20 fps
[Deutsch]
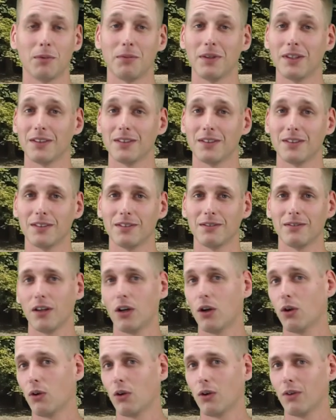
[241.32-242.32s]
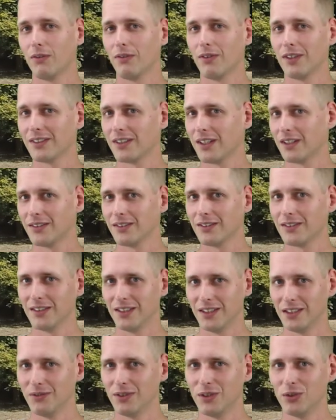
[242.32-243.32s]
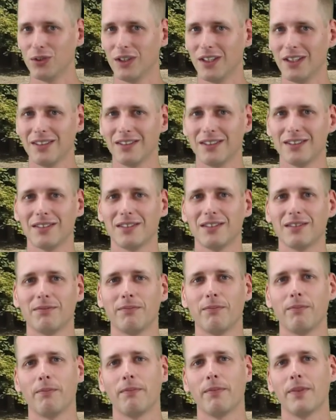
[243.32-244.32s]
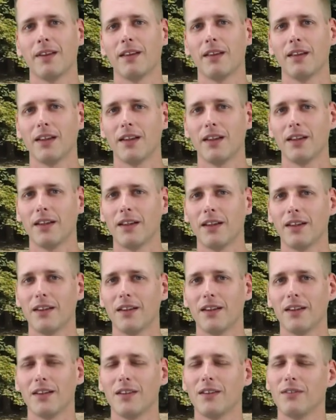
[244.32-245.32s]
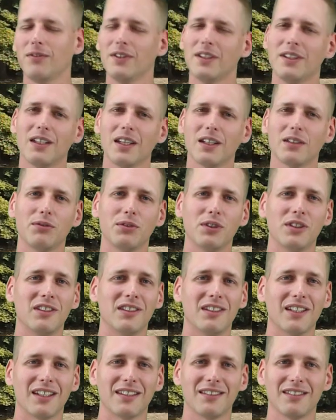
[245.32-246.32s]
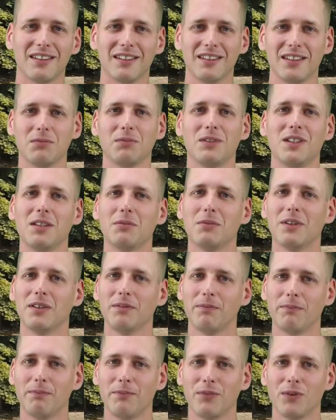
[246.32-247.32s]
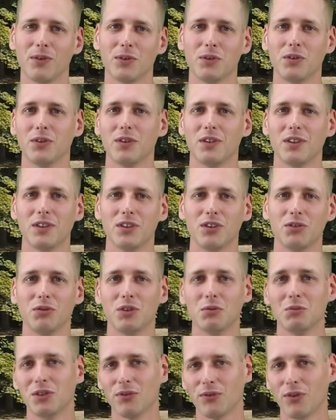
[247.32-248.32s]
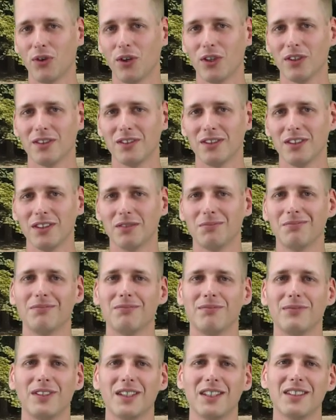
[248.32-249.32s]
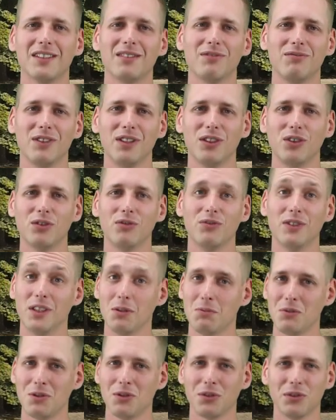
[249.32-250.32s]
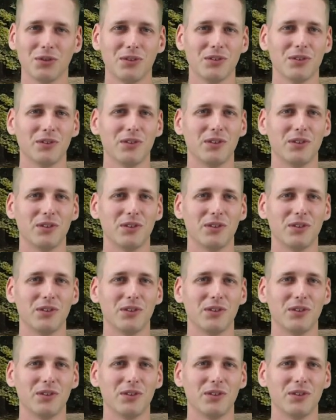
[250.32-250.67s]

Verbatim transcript: aber das ist auch was ganz Individuelles. Vielen Dank für Ihr Interesse an diesem Thema und ich würde mich freuen, Sie im nächsten Video wieder begrüßen zu